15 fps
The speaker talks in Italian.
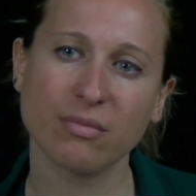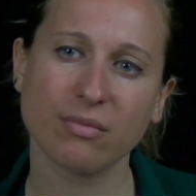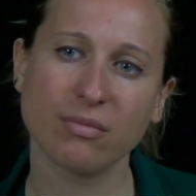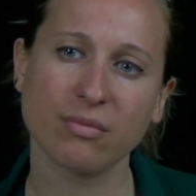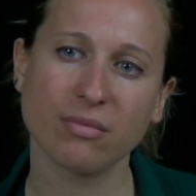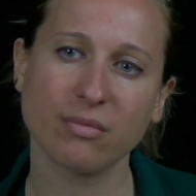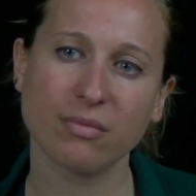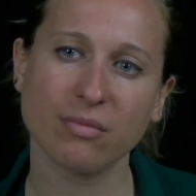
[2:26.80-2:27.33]

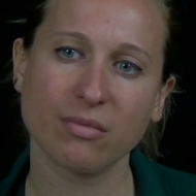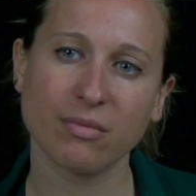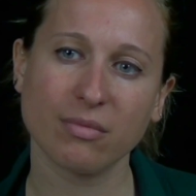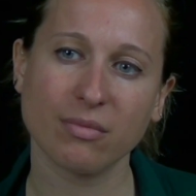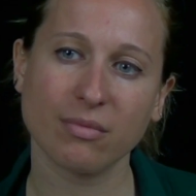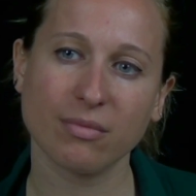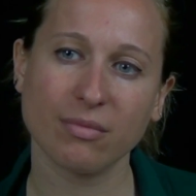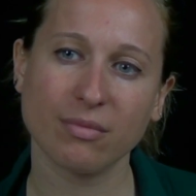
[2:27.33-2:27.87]
Non hai
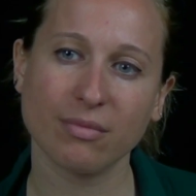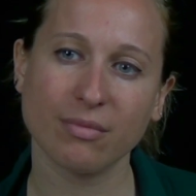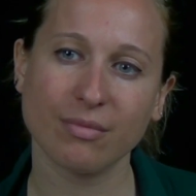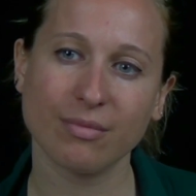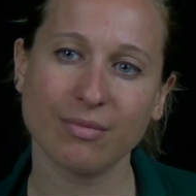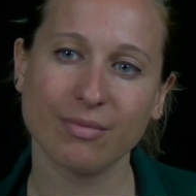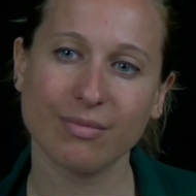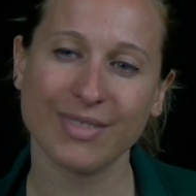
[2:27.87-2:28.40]
carte da
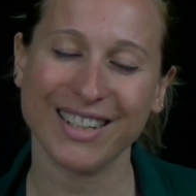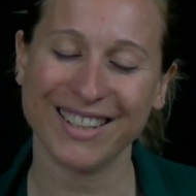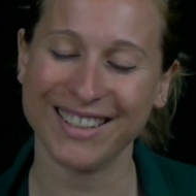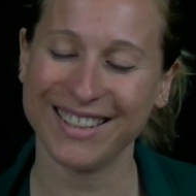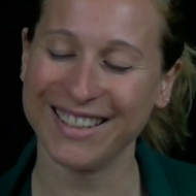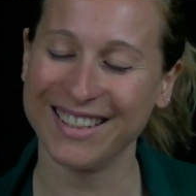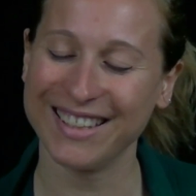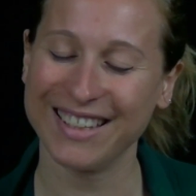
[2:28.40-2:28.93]
giocare?
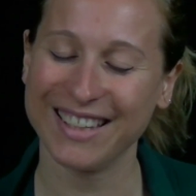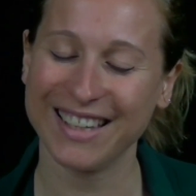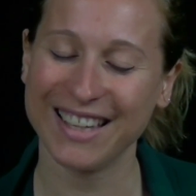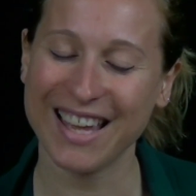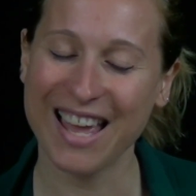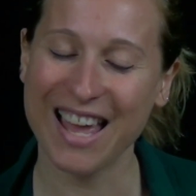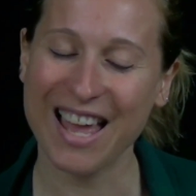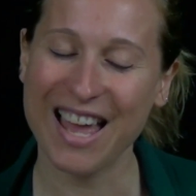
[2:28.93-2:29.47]

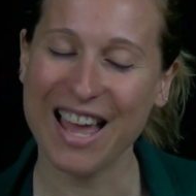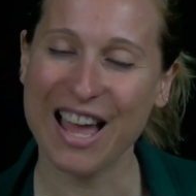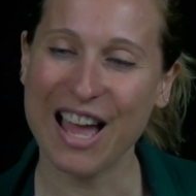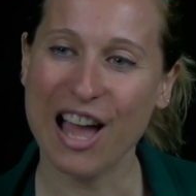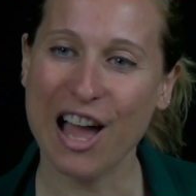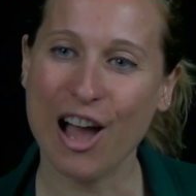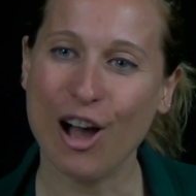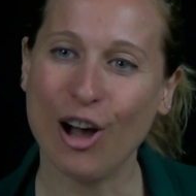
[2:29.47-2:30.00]

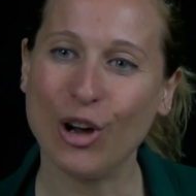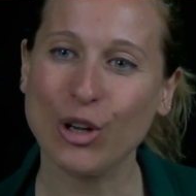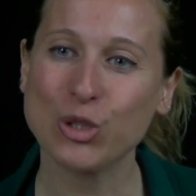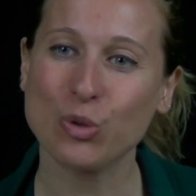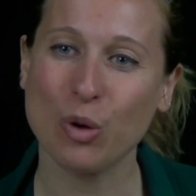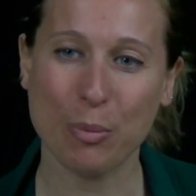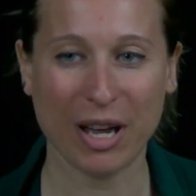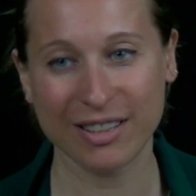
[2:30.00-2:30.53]
Ho
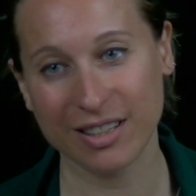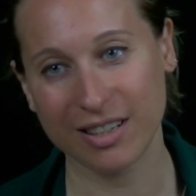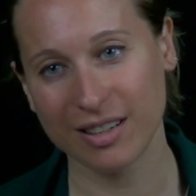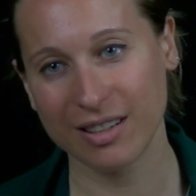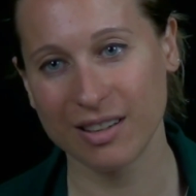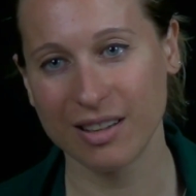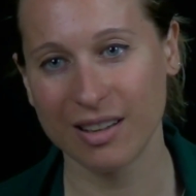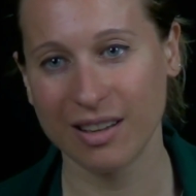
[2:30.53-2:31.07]
sua
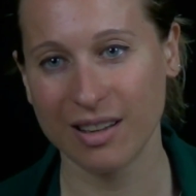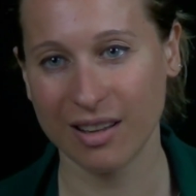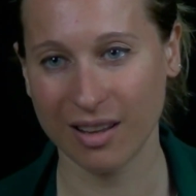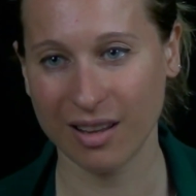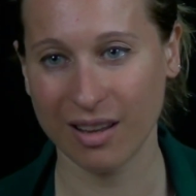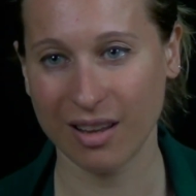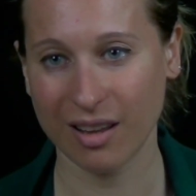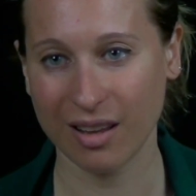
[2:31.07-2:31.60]
madre
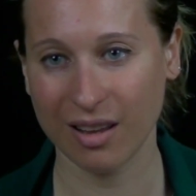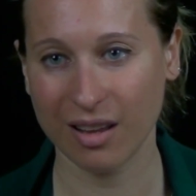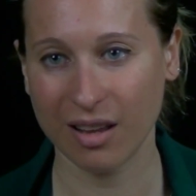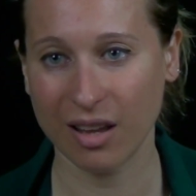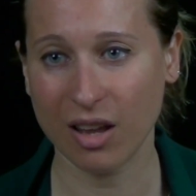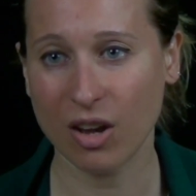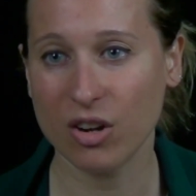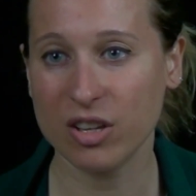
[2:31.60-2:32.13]

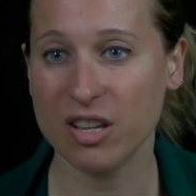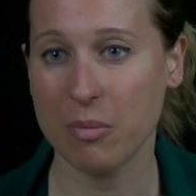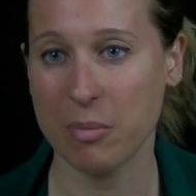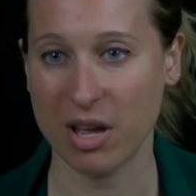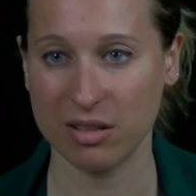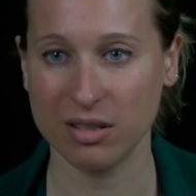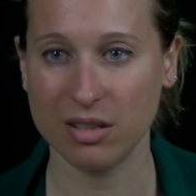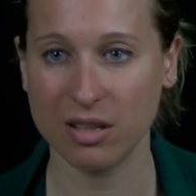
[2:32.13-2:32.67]
e ho i
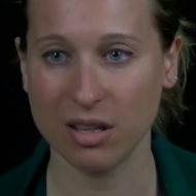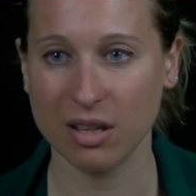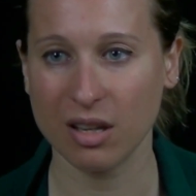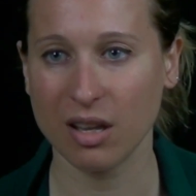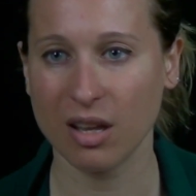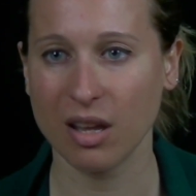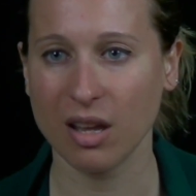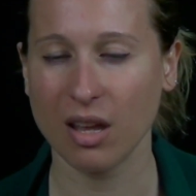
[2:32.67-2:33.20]
diamanti.
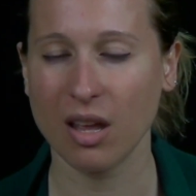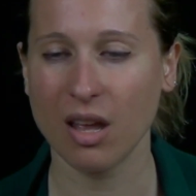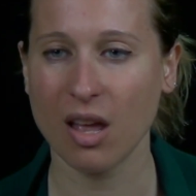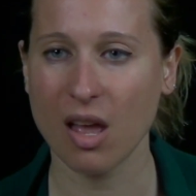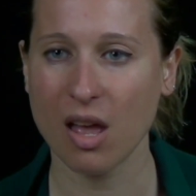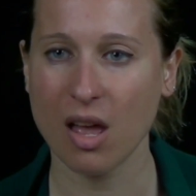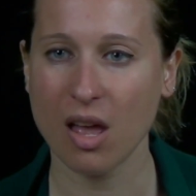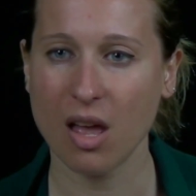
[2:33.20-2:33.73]

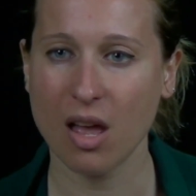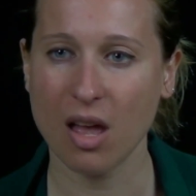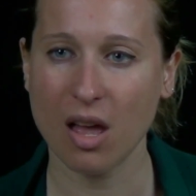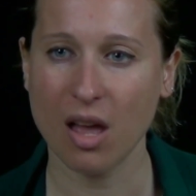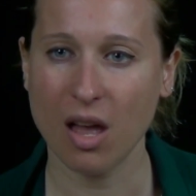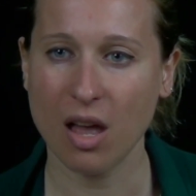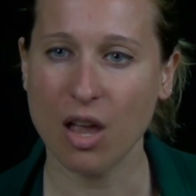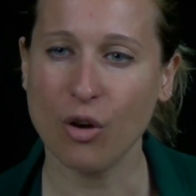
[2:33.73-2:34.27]

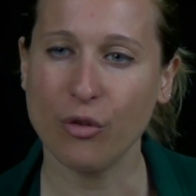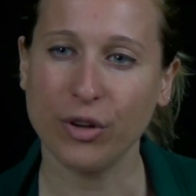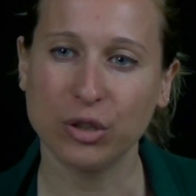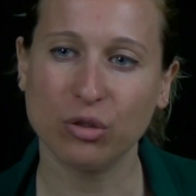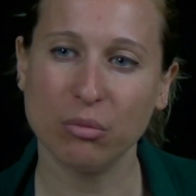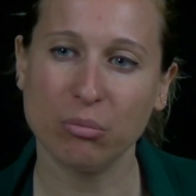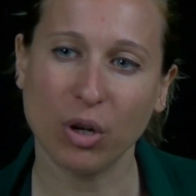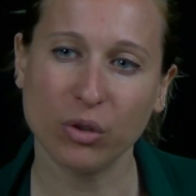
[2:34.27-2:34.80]
E ho
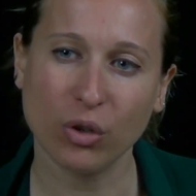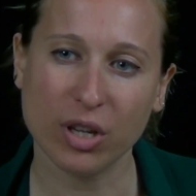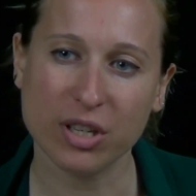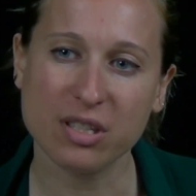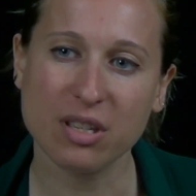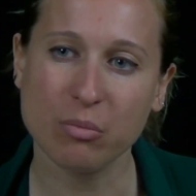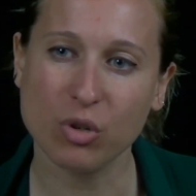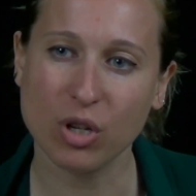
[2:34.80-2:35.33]
fatto in modo che
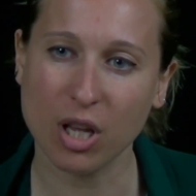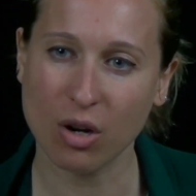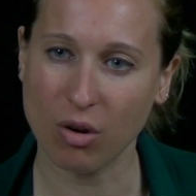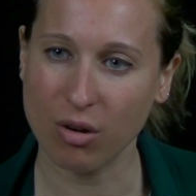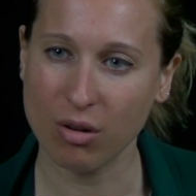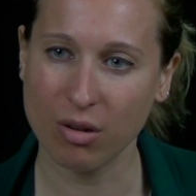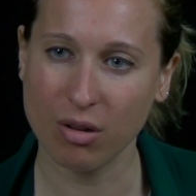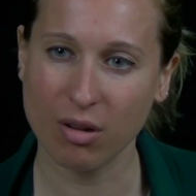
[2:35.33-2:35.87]
se
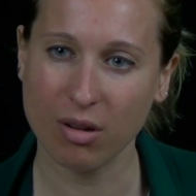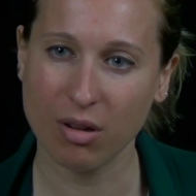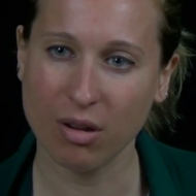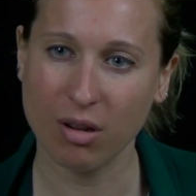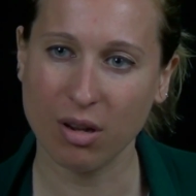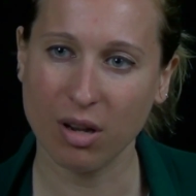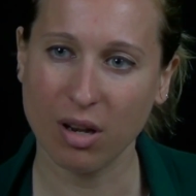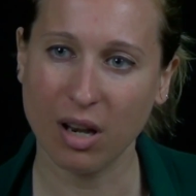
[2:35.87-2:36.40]
morirò,
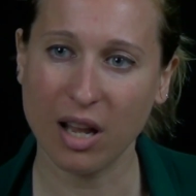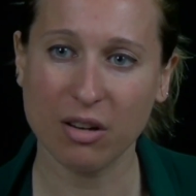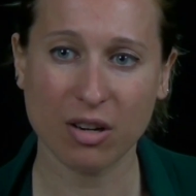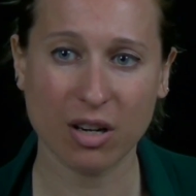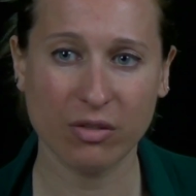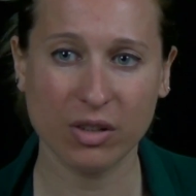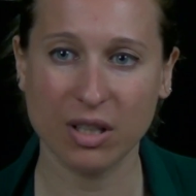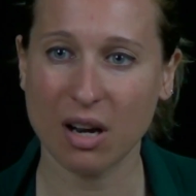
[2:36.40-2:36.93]
lei
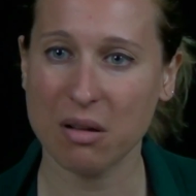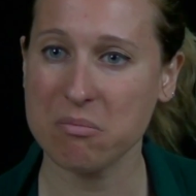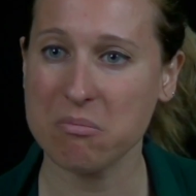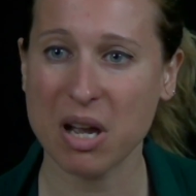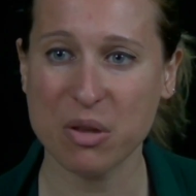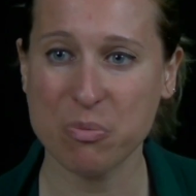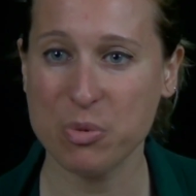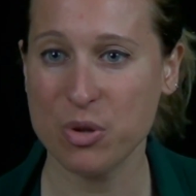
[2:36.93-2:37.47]
non rivedrà
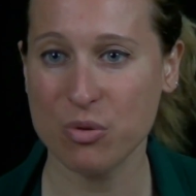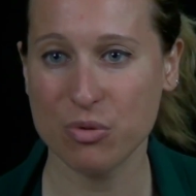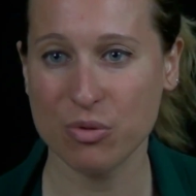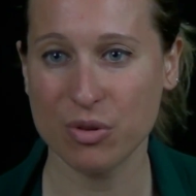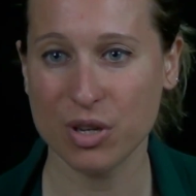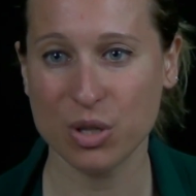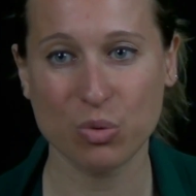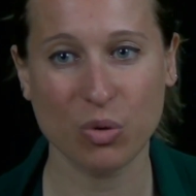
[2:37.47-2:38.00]
mai
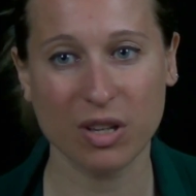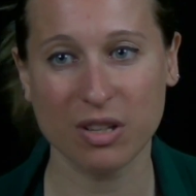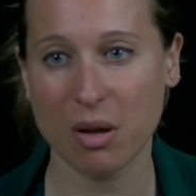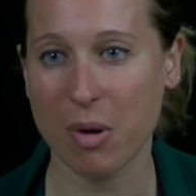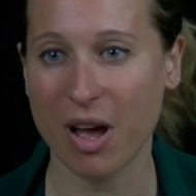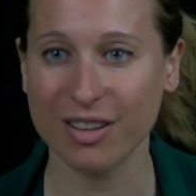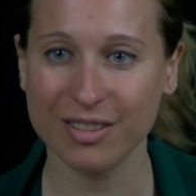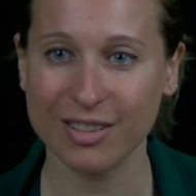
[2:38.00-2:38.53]
più i suoi
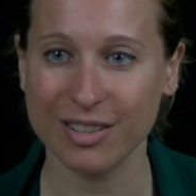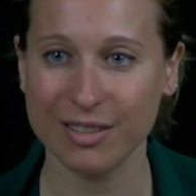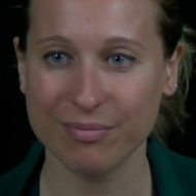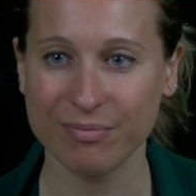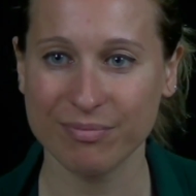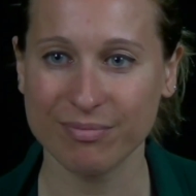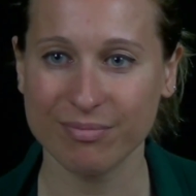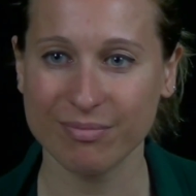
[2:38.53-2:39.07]

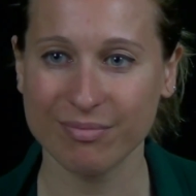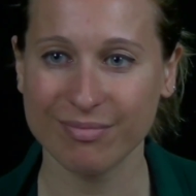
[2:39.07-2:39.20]
diamanti.